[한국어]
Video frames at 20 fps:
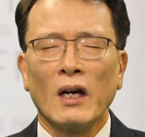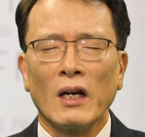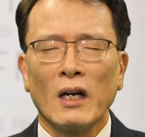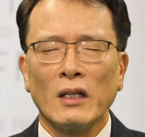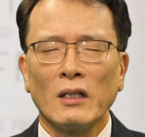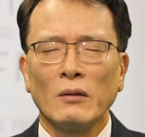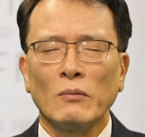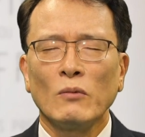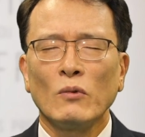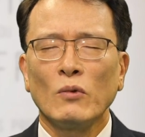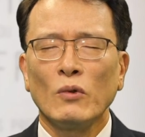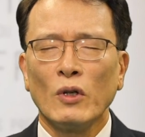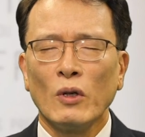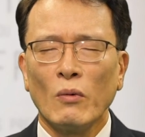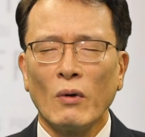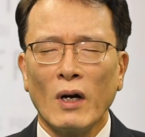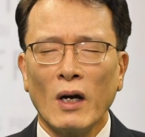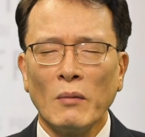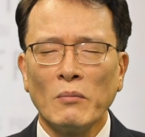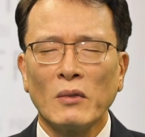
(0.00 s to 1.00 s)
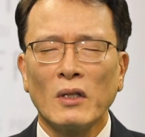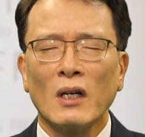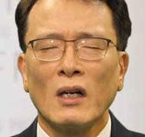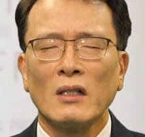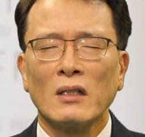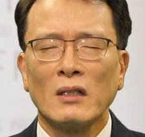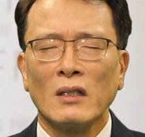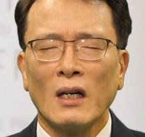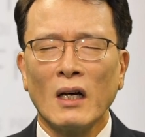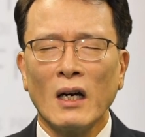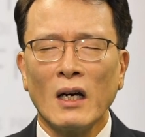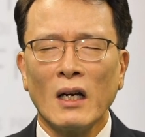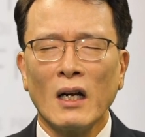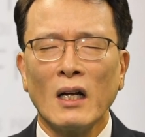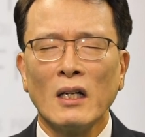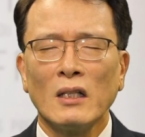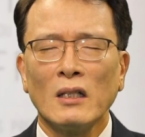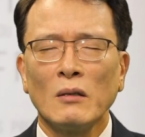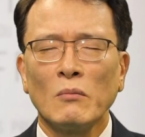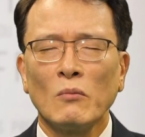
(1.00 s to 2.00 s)
하나님 우리와 함께 하시는
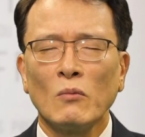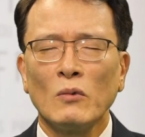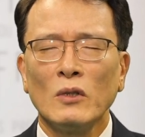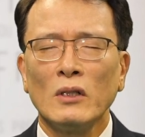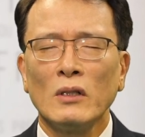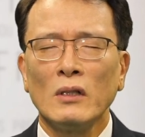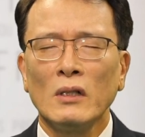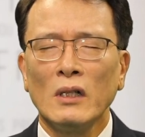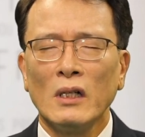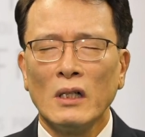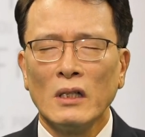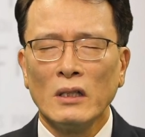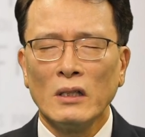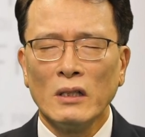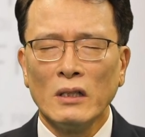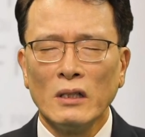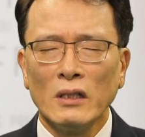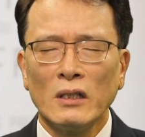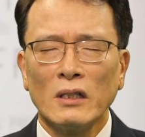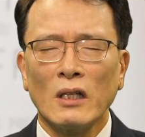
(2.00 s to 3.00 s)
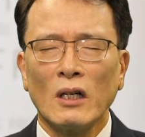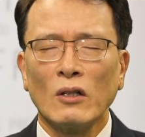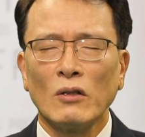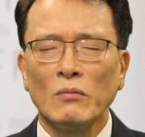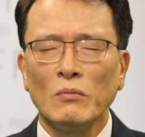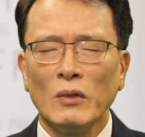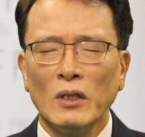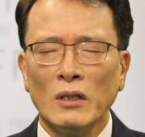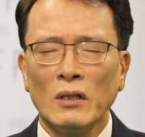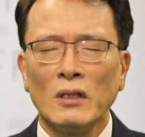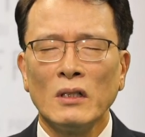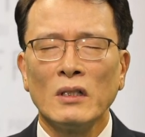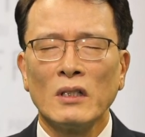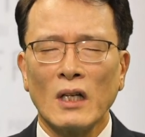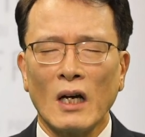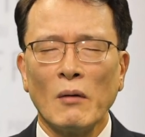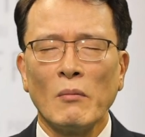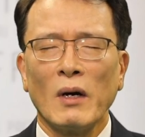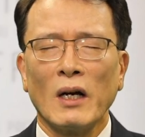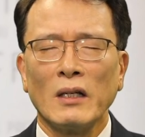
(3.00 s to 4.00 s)
하나님을 의지하고 믿는
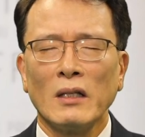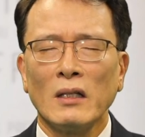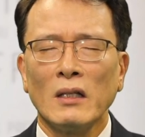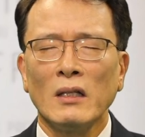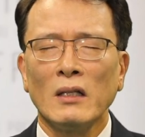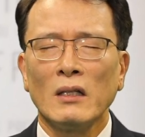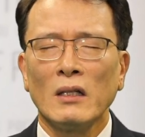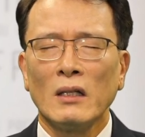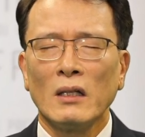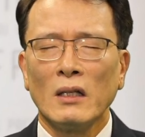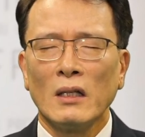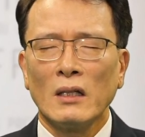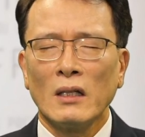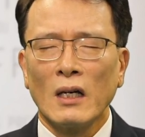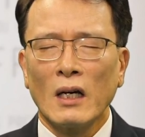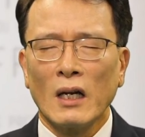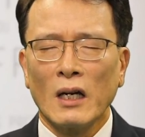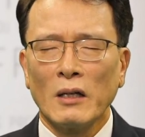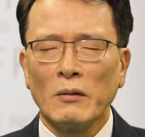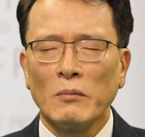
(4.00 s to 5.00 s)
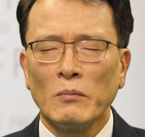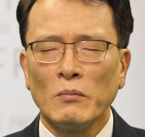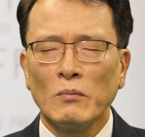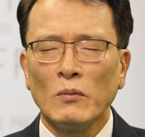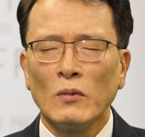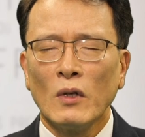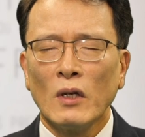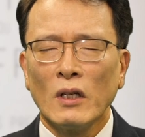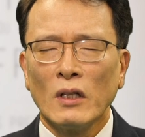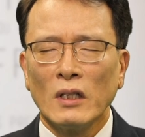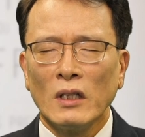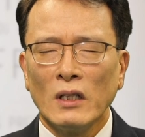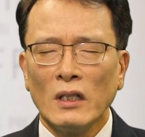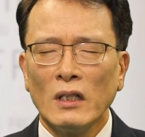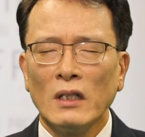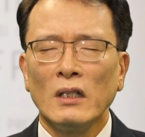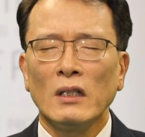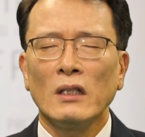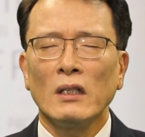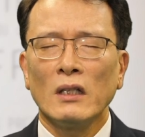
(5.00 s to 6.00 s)
자만이 하나님
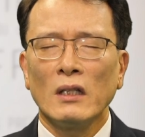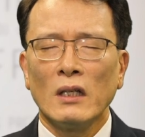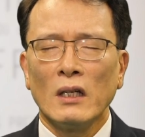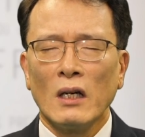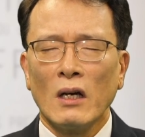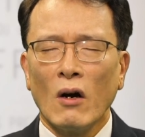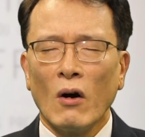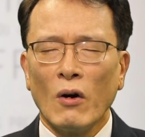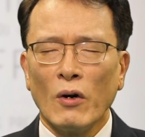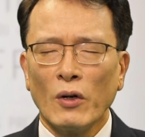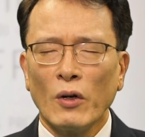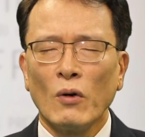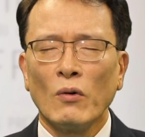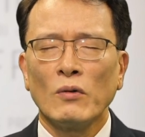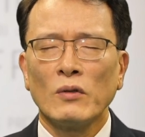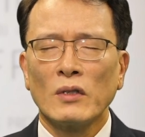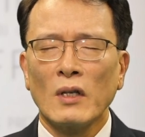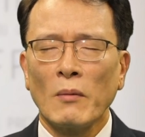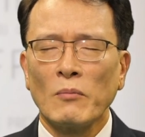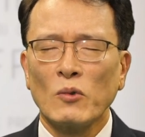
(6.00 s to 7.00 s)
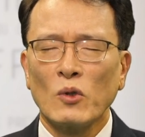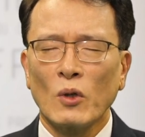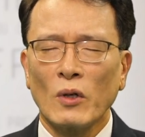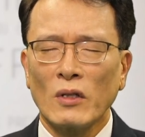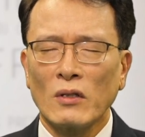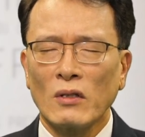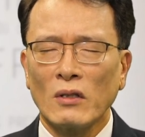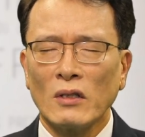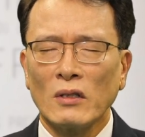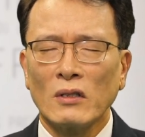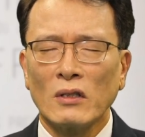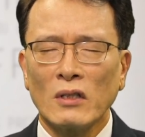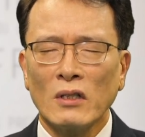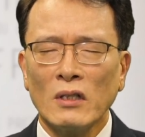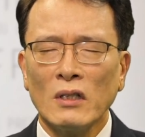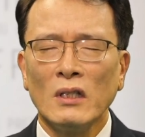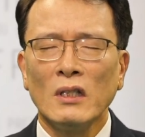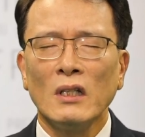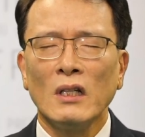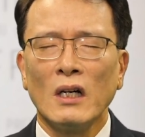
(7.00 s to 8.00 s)
이 어려운 삶 속에서
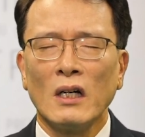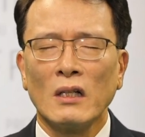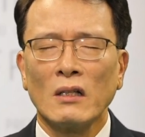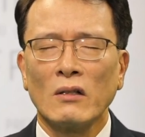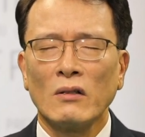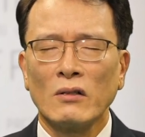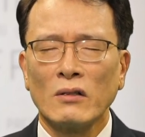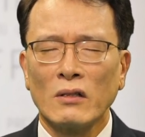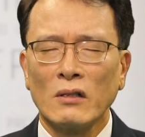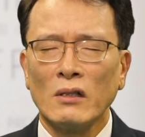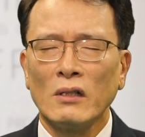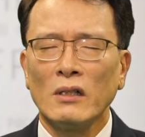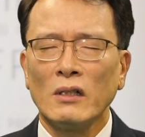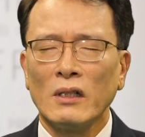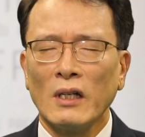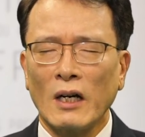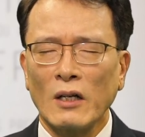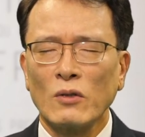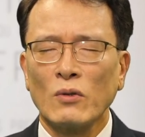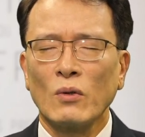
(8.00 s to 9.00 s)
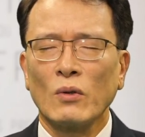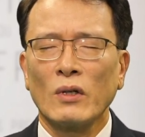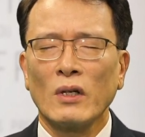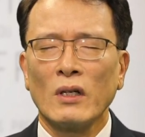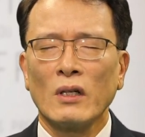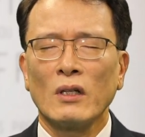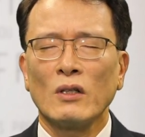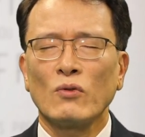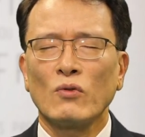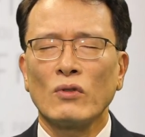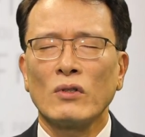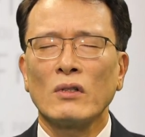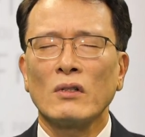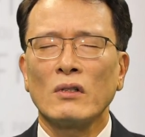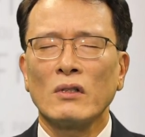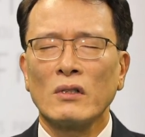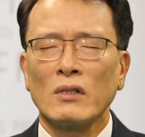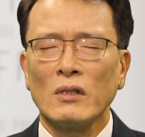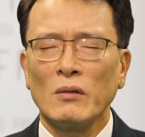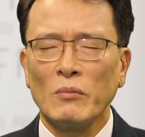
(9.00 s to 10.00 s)
승리할 것을 약속해 주신
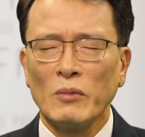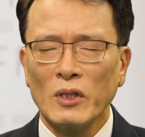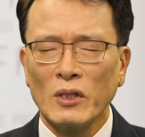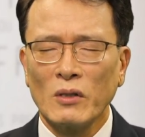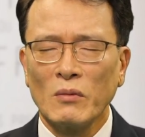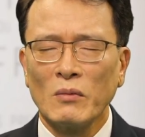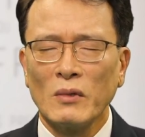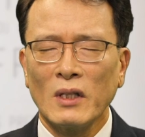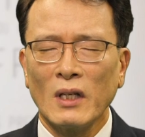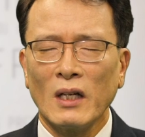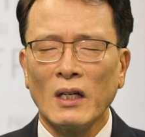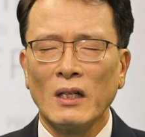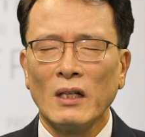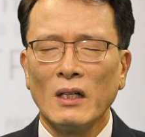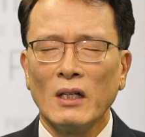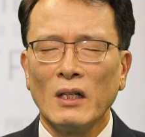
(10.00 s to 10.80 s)
것을 믿습니다.